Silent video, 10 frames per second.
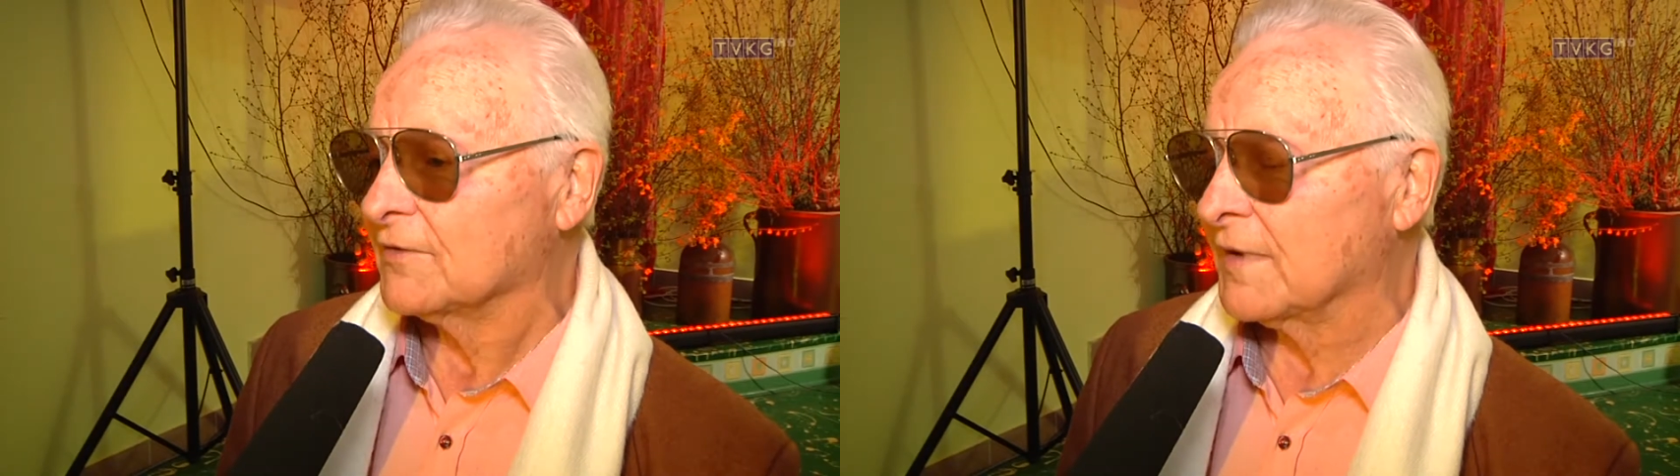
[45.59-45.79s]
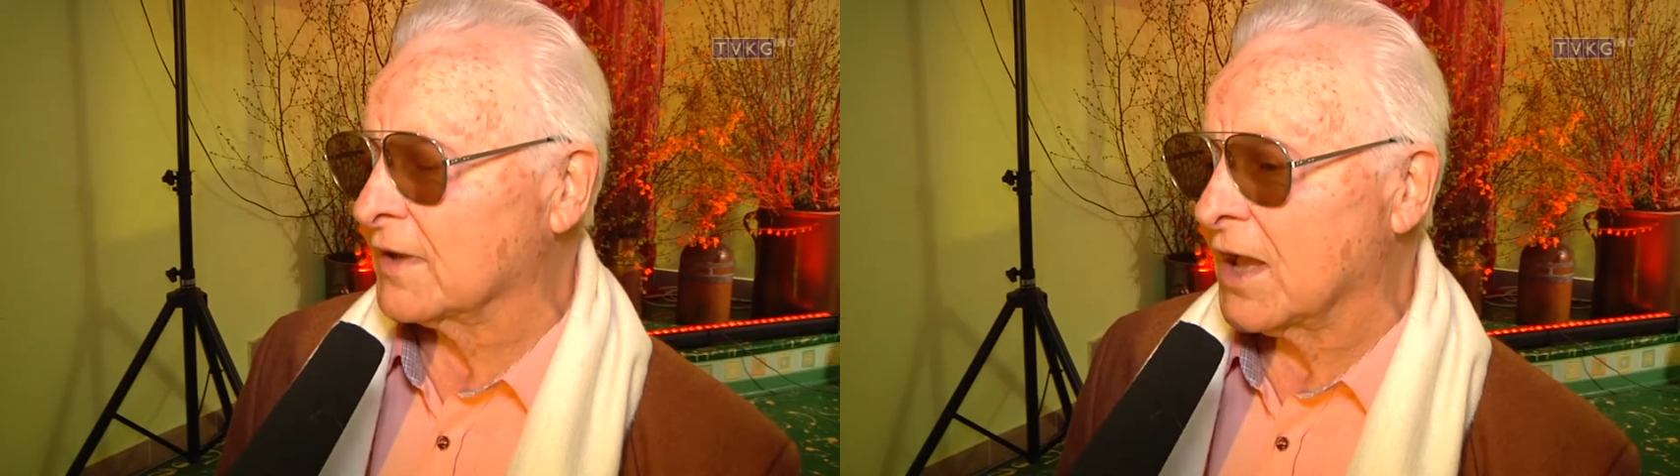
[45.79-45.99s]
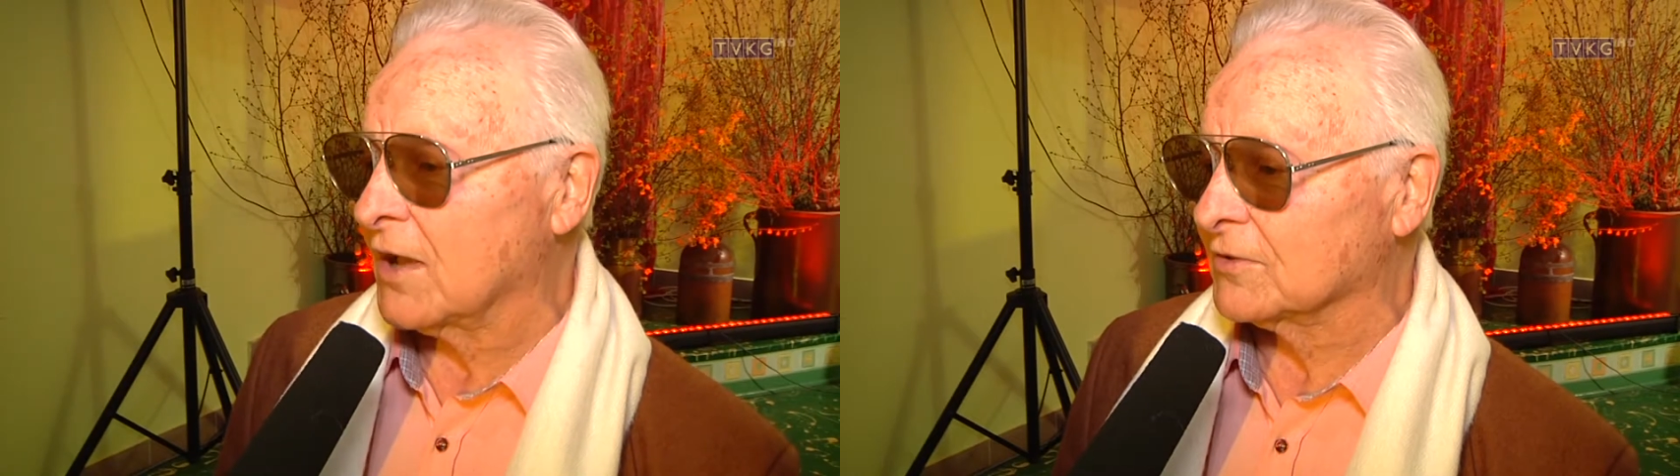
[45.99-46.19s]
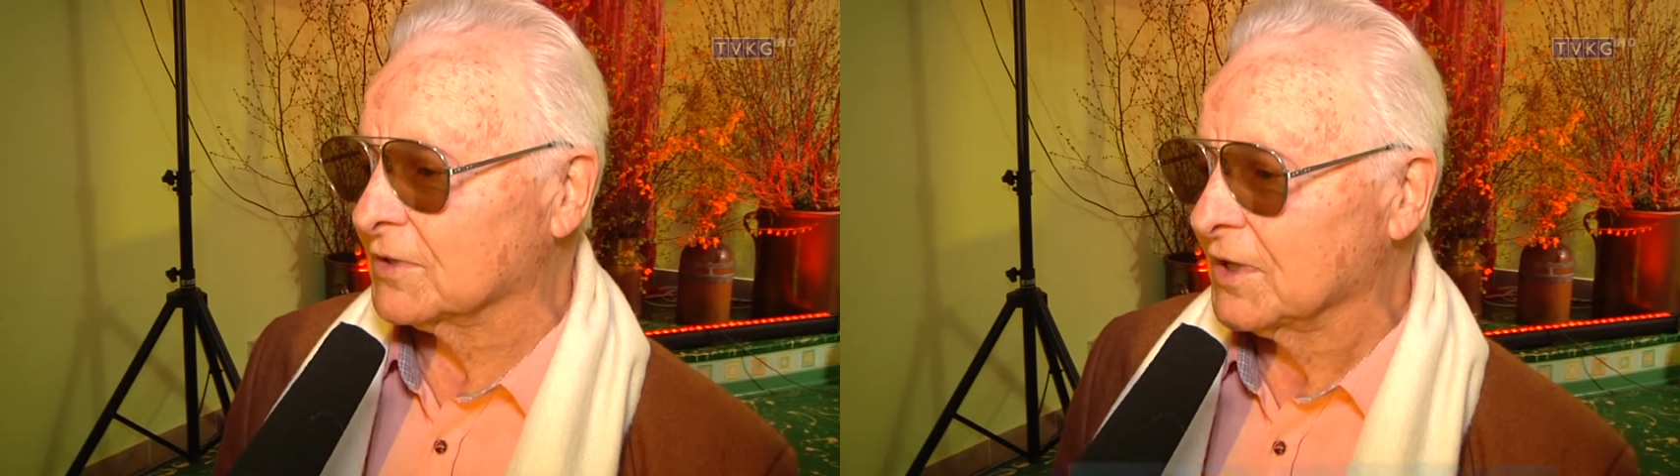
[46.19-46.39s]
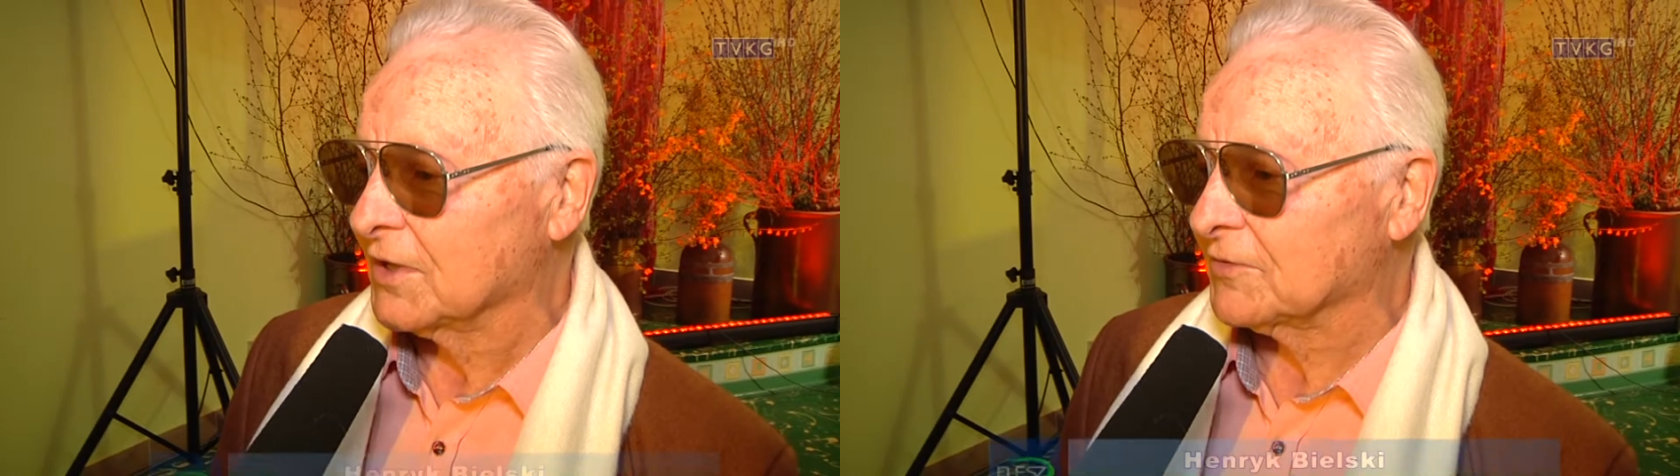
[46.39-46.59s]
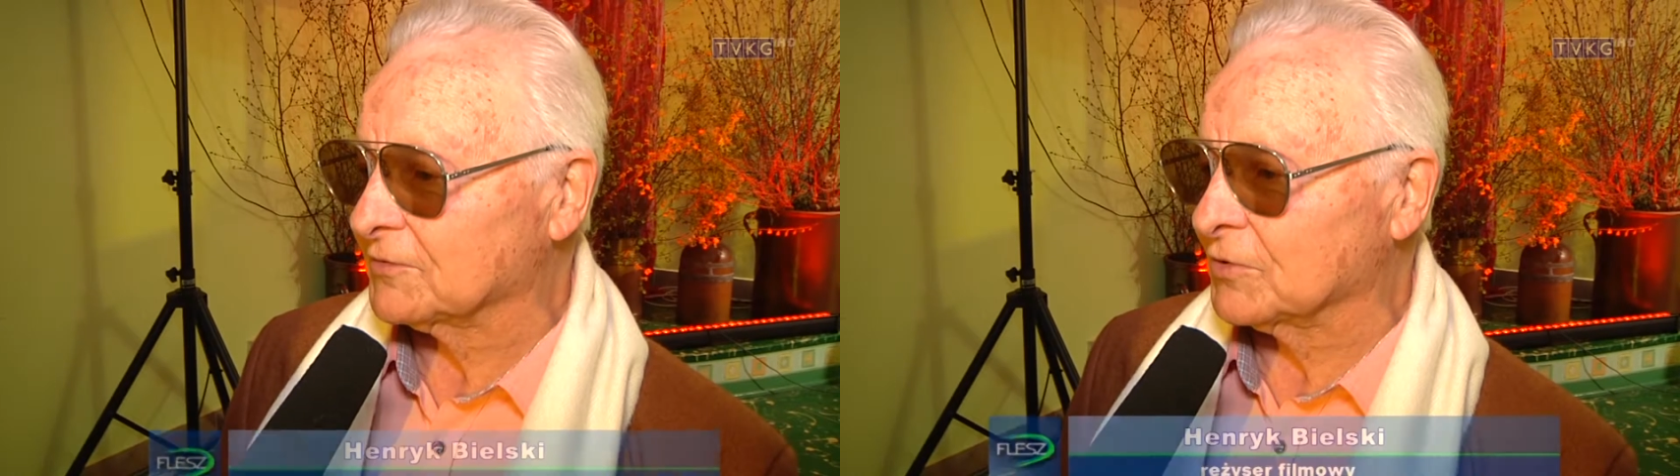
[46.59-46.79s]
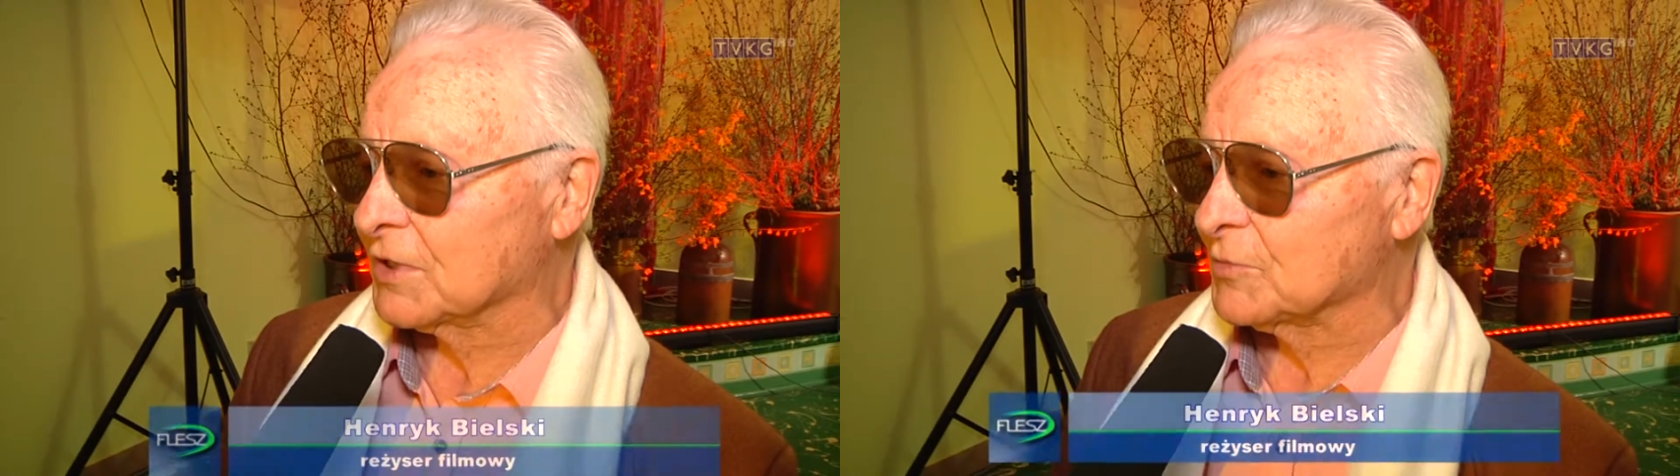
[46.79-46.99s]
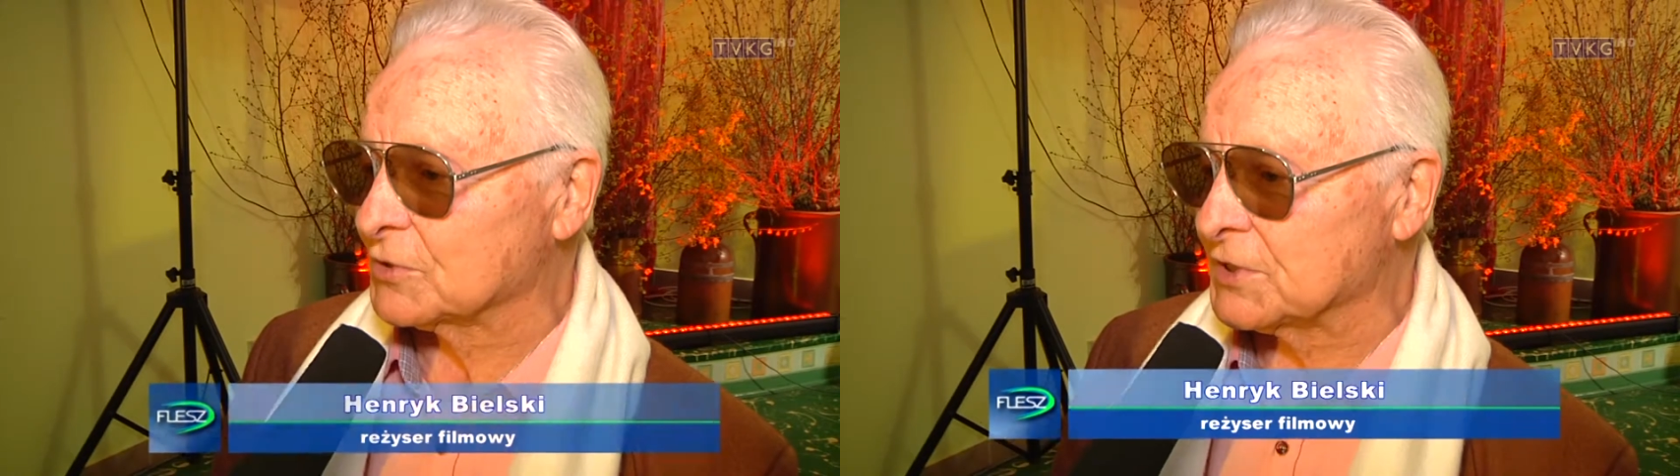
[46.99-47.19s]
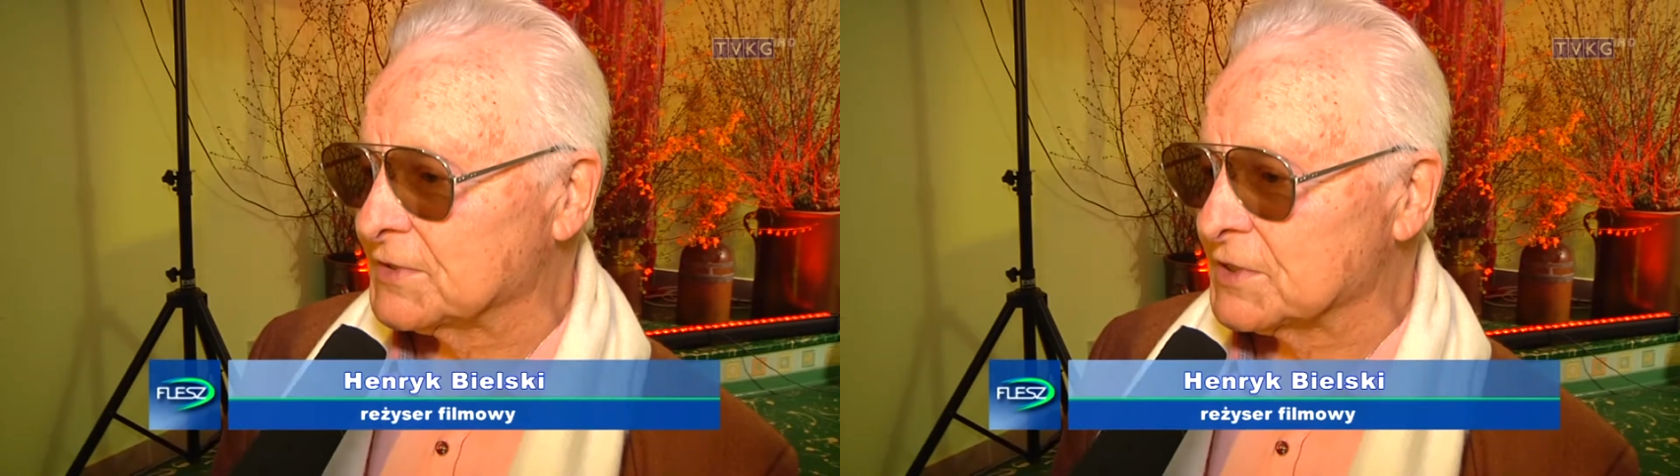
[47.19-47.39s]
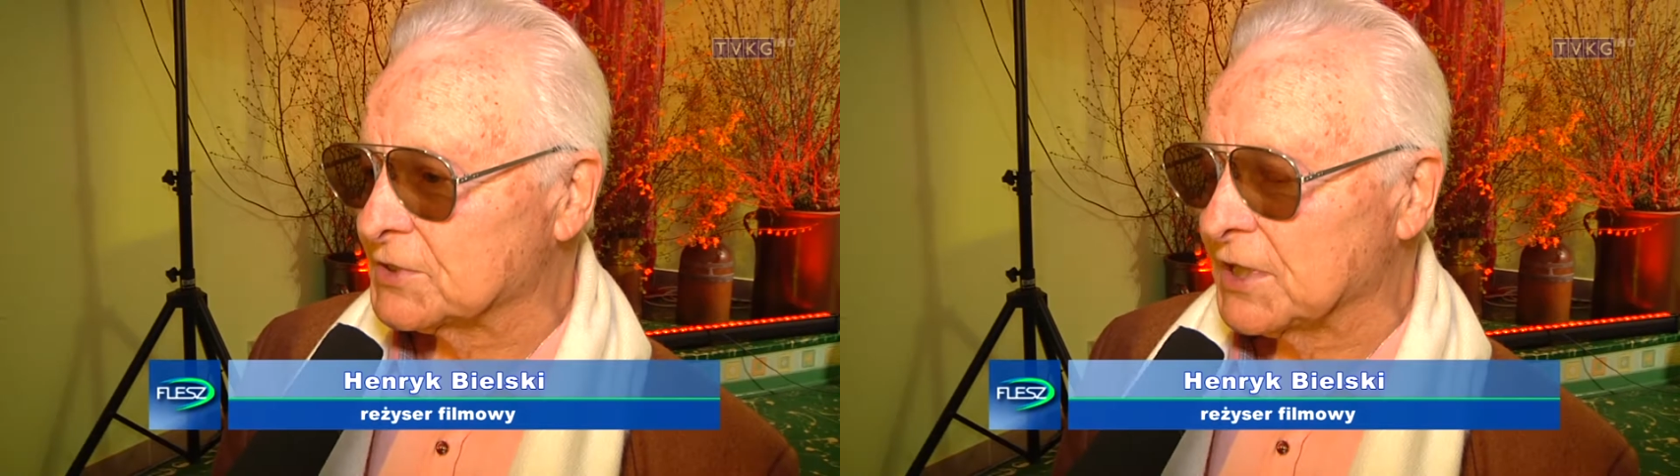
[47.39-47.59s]
Faraon, w którym
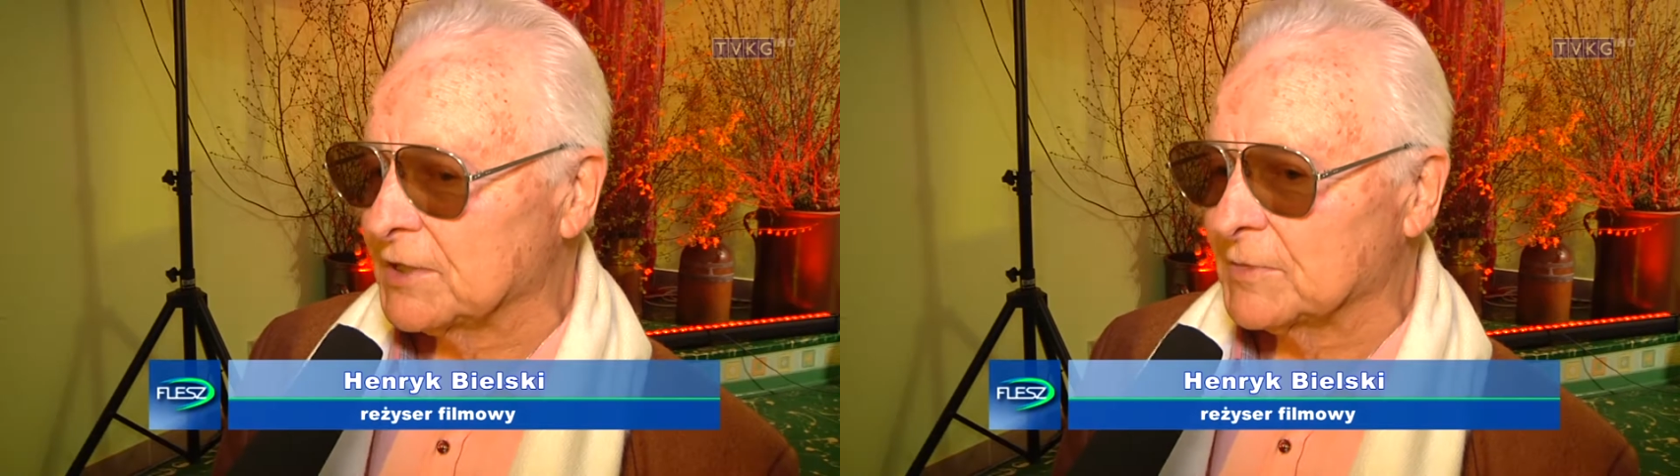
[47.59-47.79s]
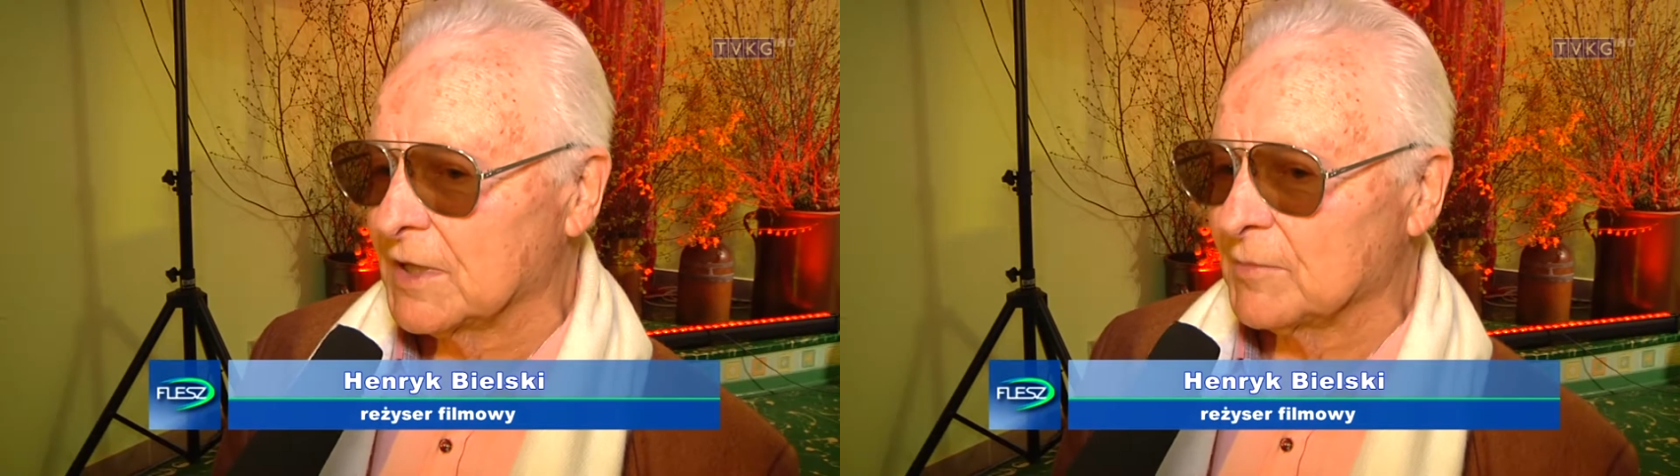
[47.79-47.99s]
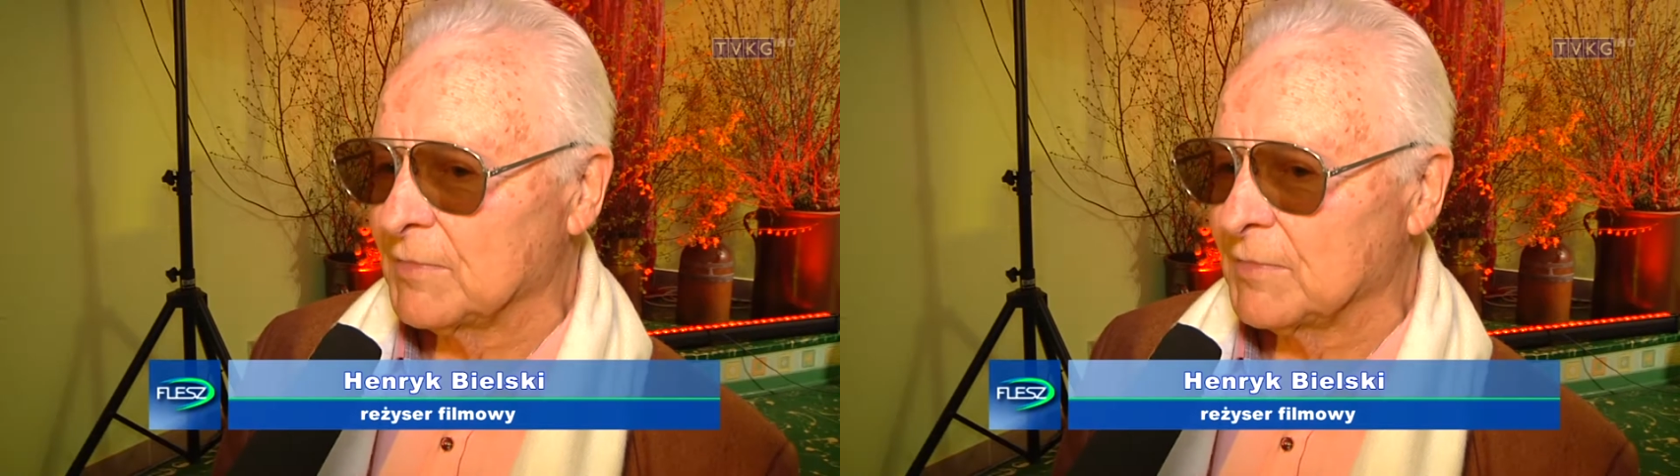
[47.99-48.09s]
uczestniczyłem,